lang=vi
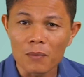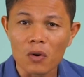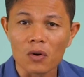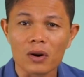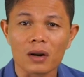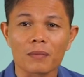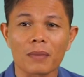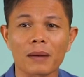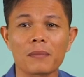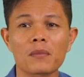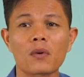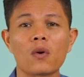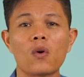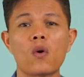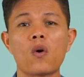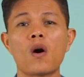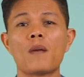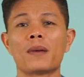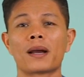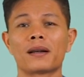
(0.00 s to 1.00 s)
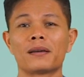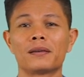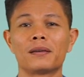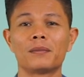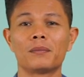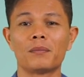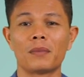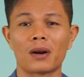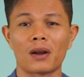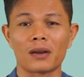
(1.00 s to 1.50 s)
mua nước mắm của mình
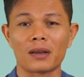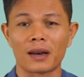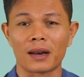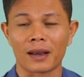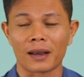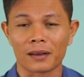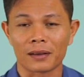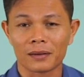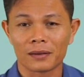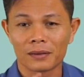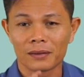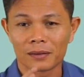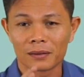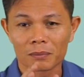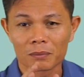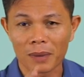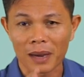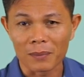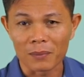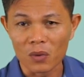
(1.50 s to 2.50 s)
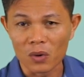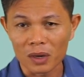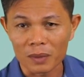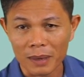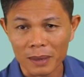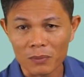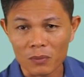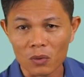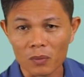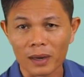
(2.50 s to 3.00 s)
mình nói vậy này bạn mua nước
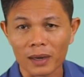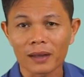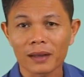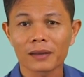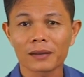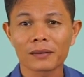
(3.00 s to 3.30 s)
mắm của mình đi